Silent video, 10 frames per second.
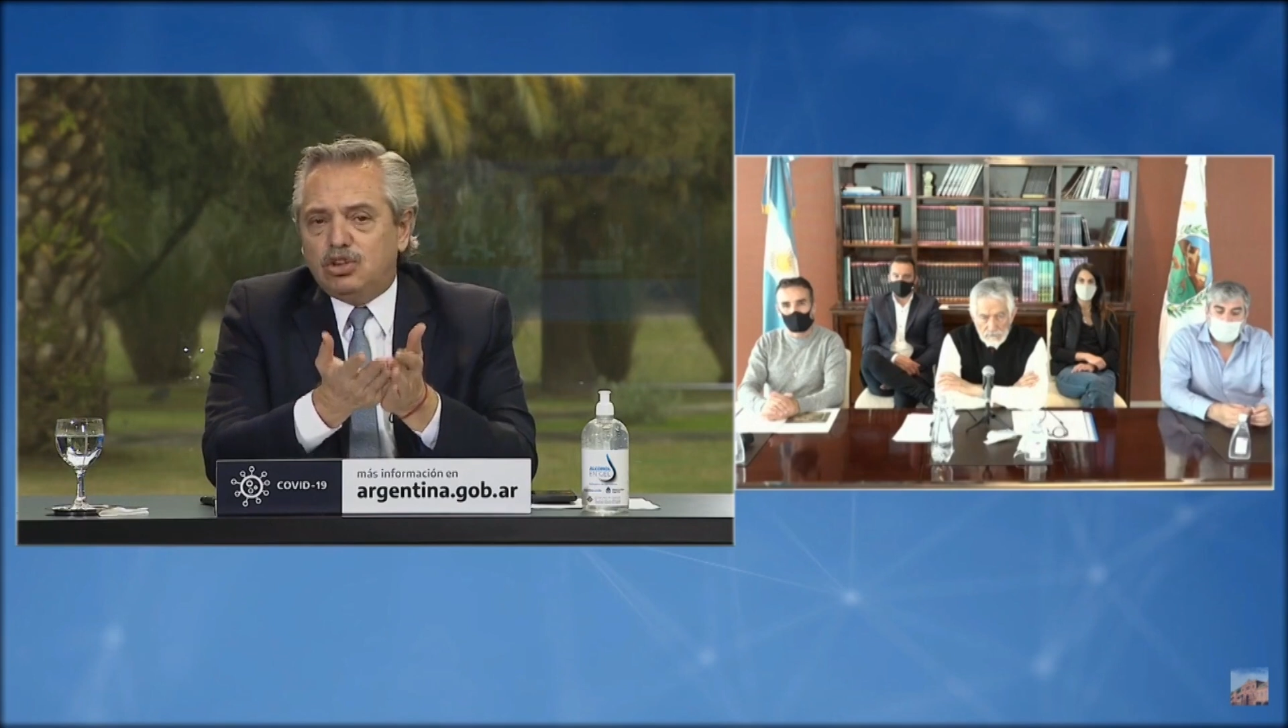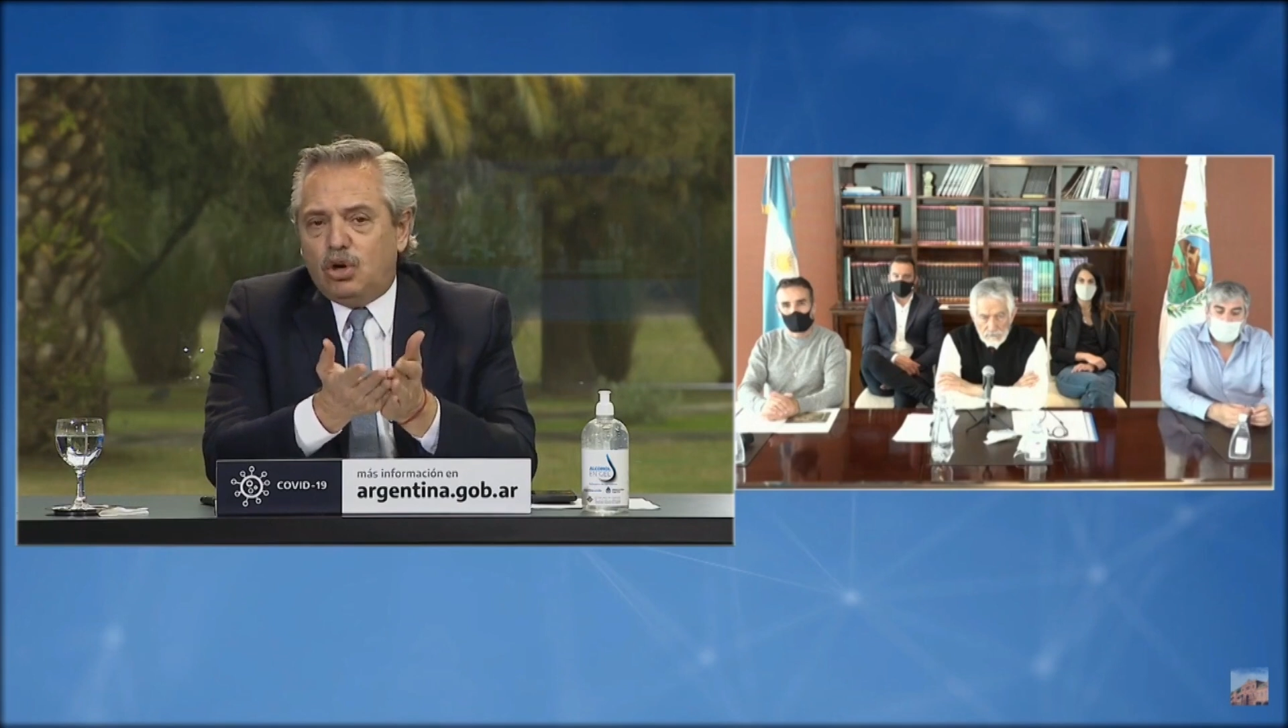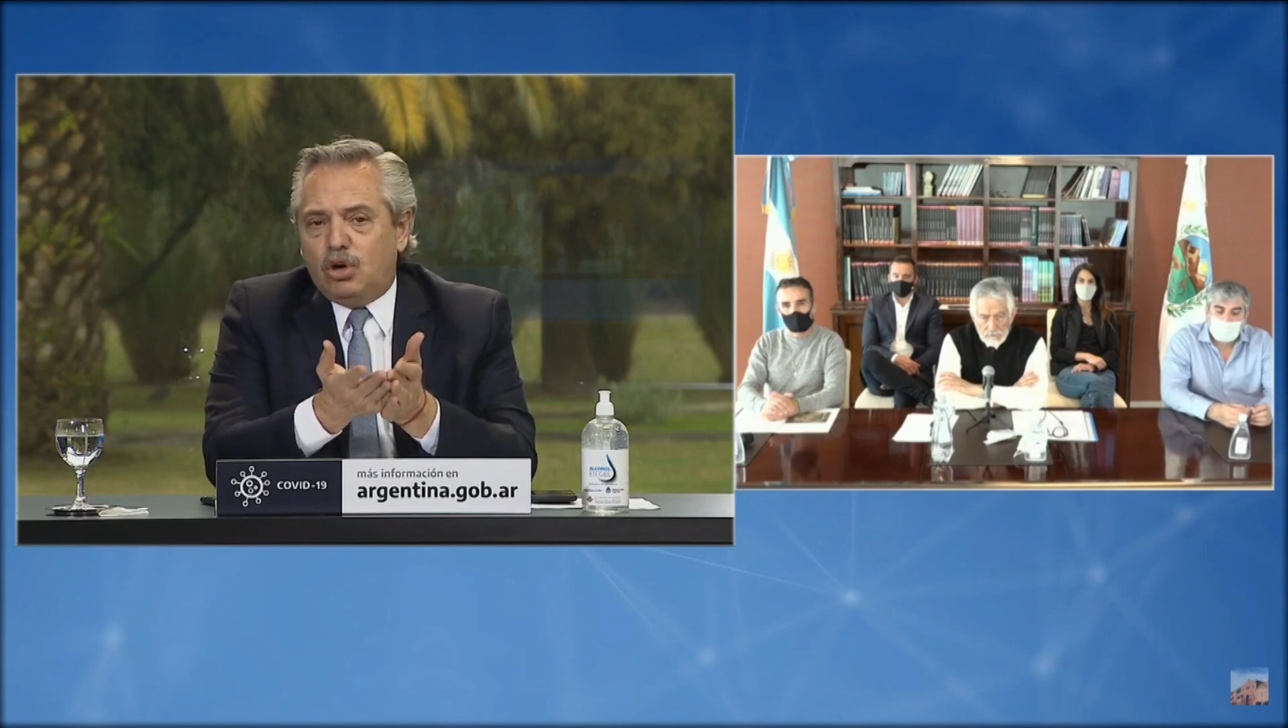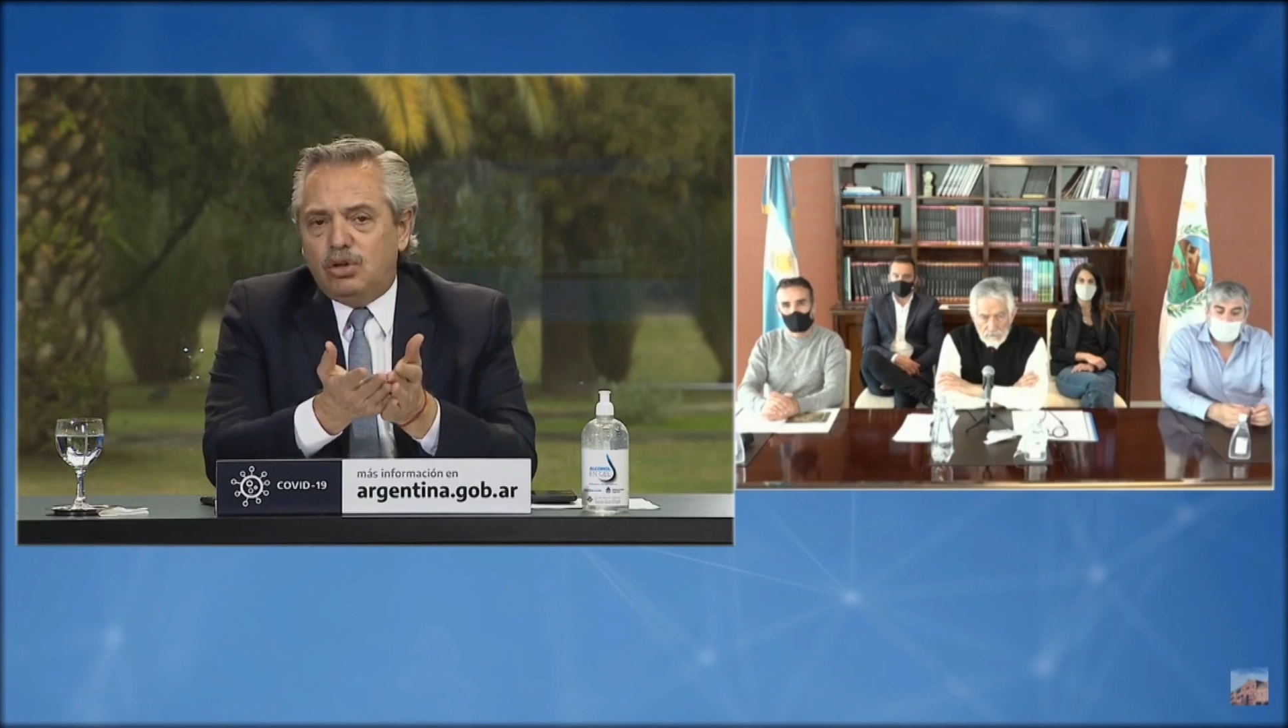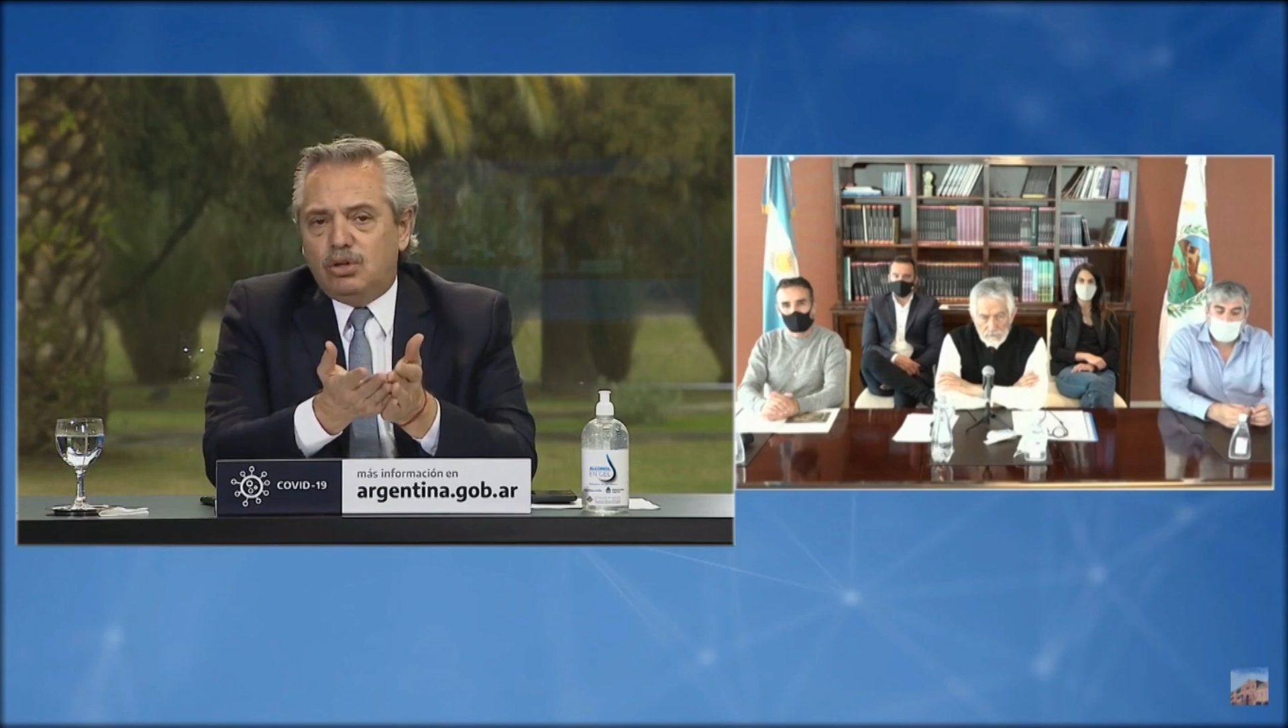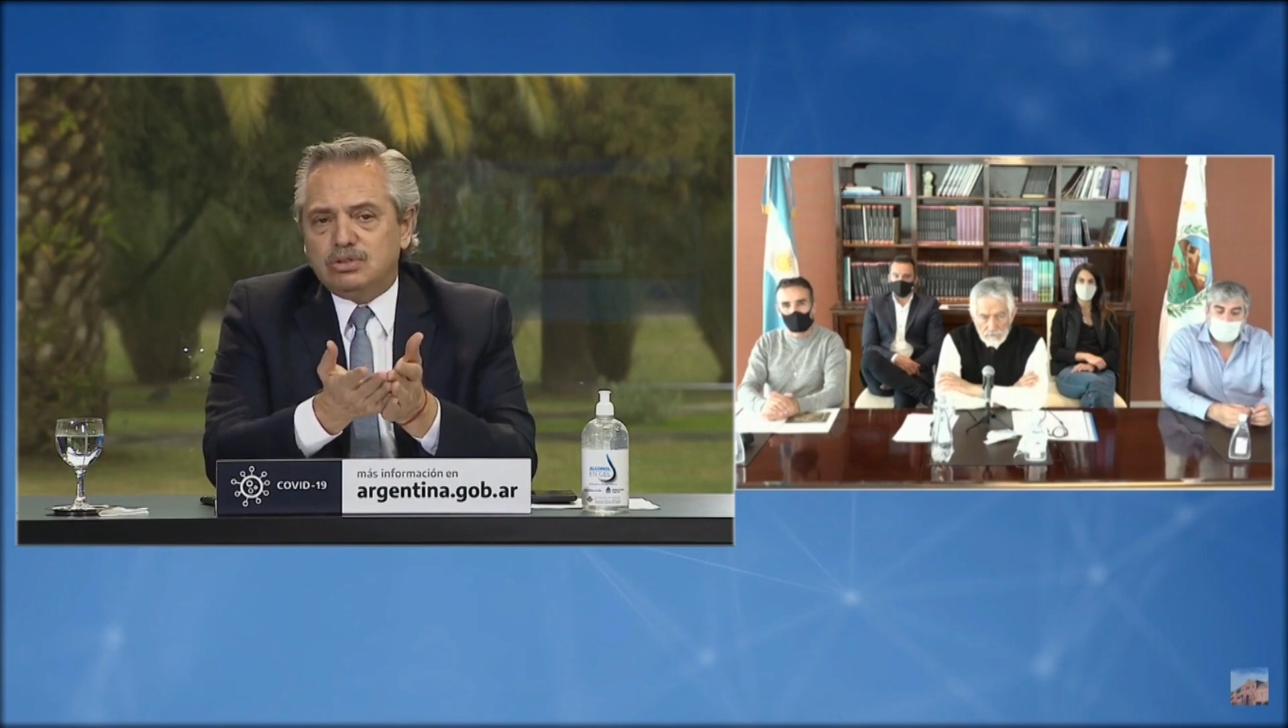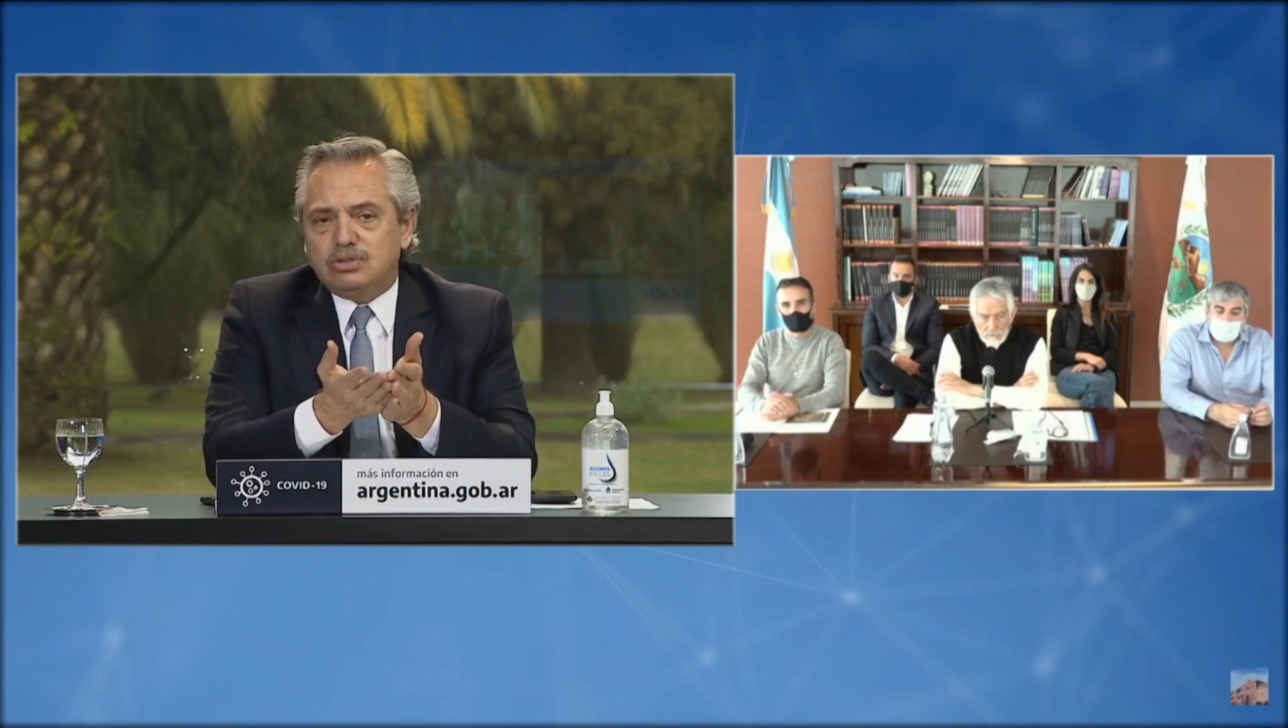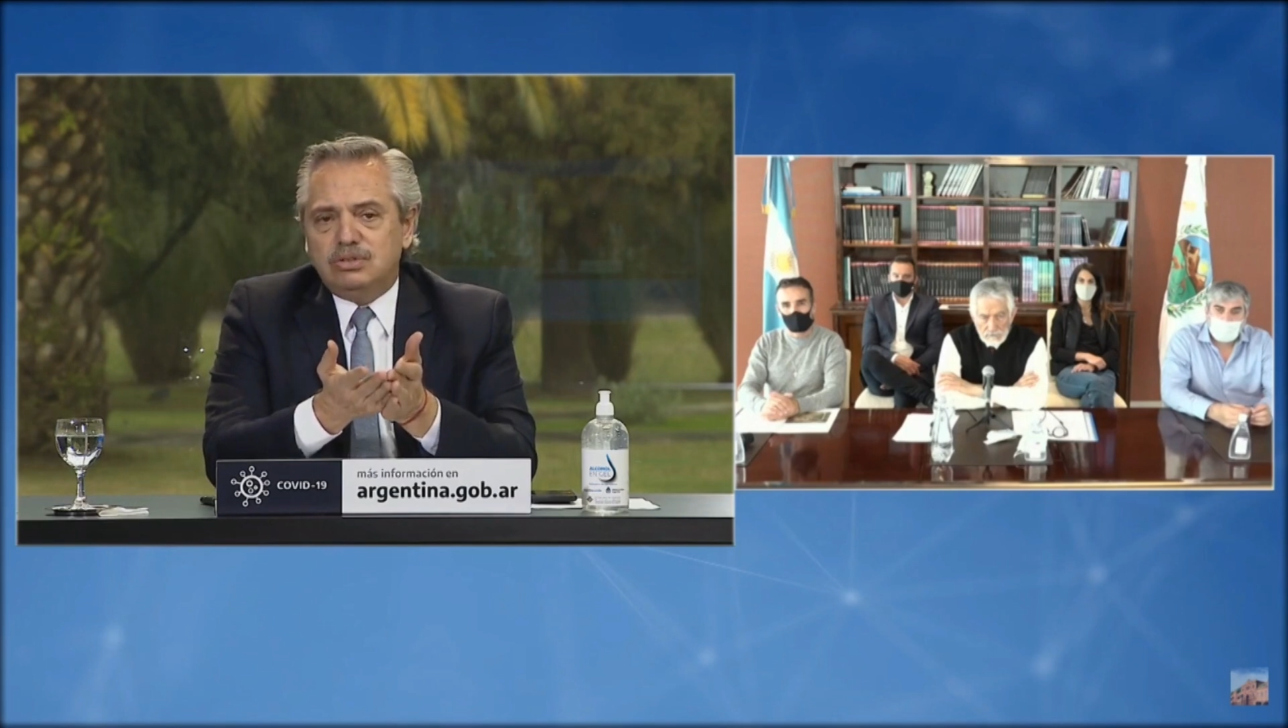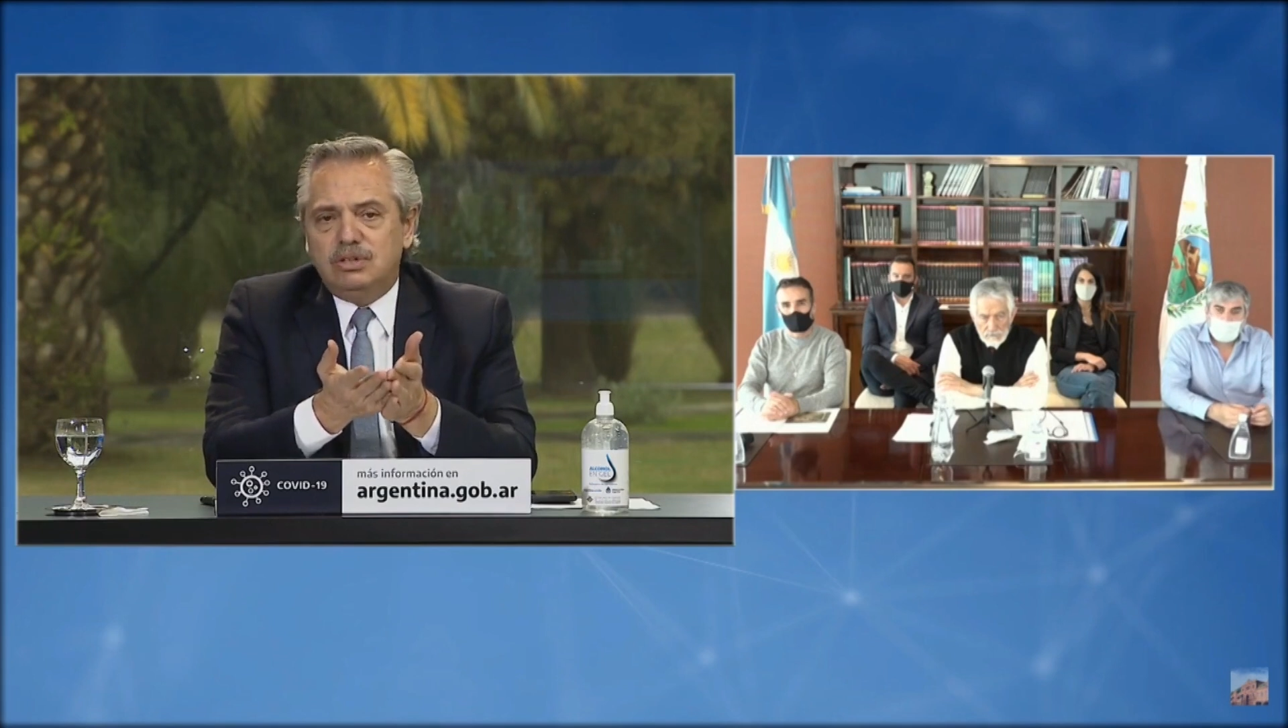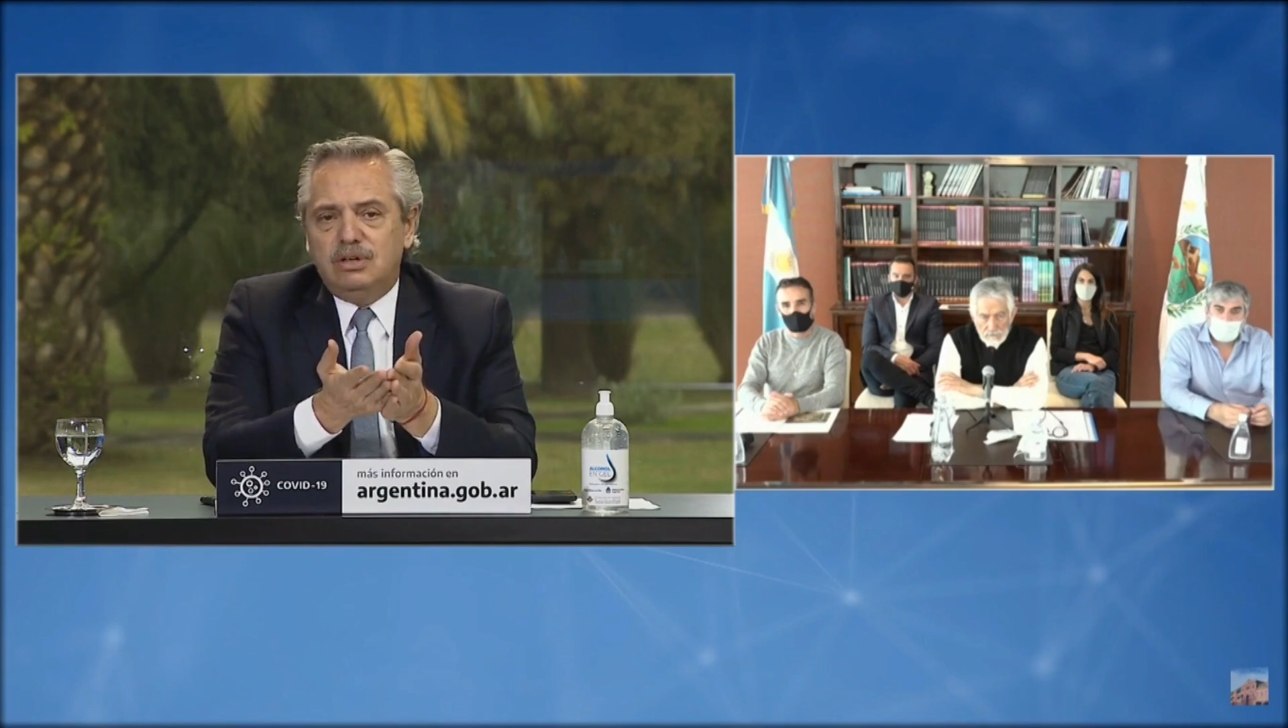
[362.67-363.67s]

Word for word: todos